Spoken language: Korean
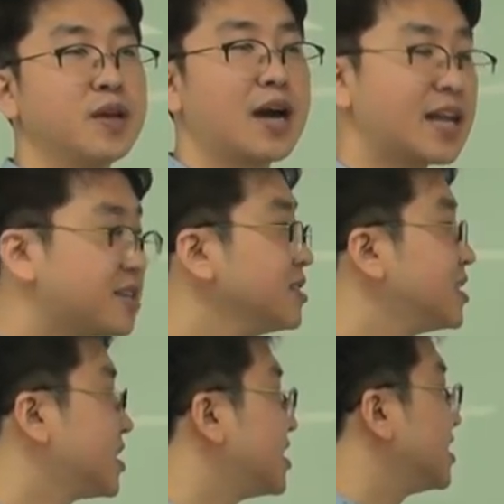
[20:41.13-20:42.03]
같은
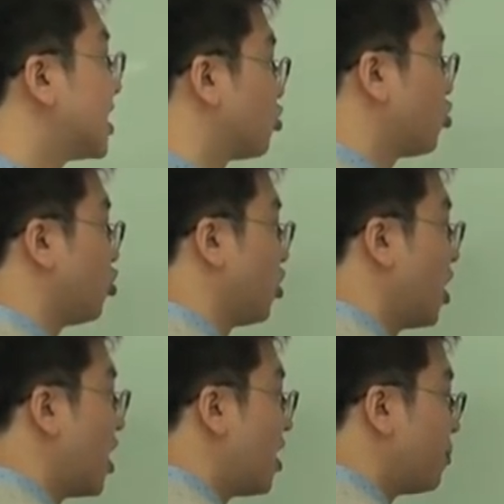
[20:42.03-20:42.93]
식신이라도
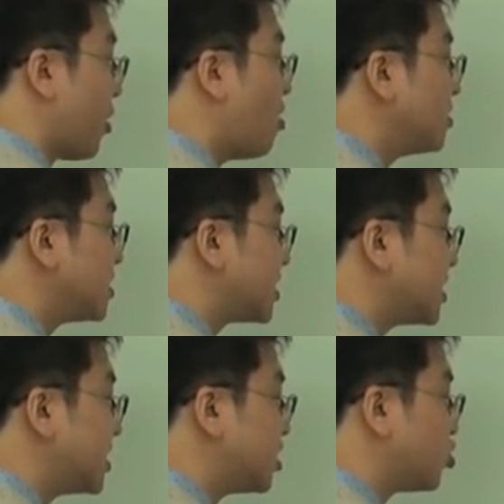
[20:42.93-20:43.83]

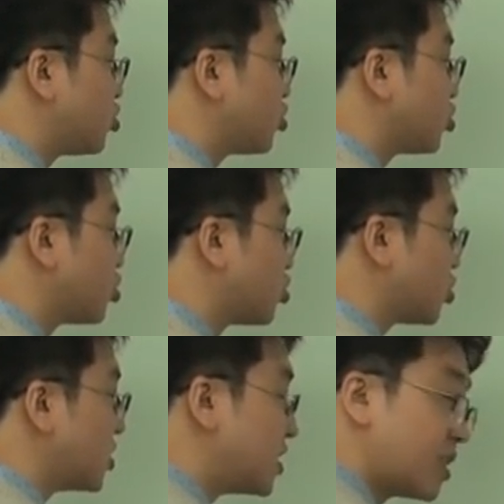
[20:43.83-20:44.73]

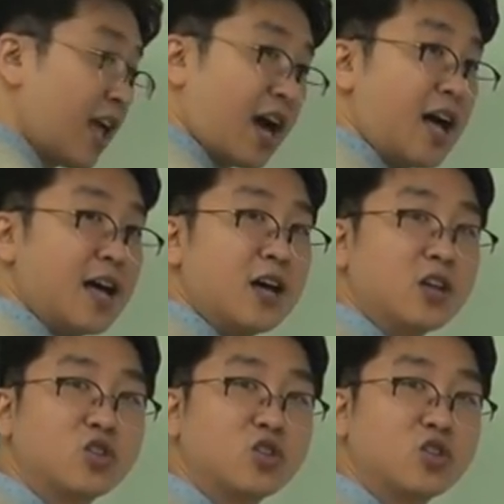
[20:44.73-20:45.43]
병진일주일 때가